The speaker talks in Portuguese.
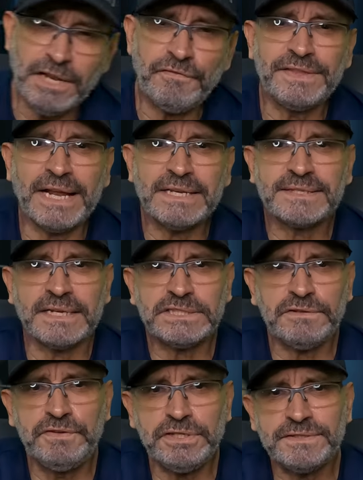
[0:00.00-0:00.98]
Quero finalizar
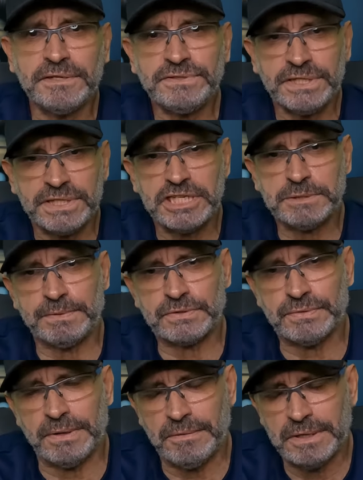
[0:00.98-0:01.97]
esse vídeo dizendo o seguinte,
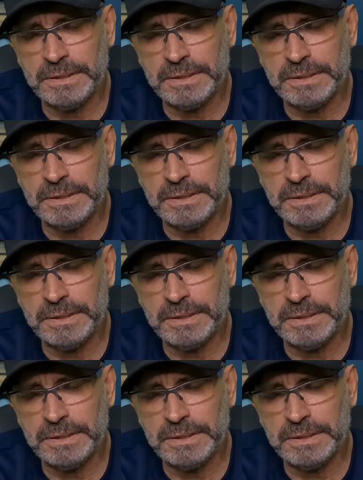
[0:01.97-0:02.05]
pessoal.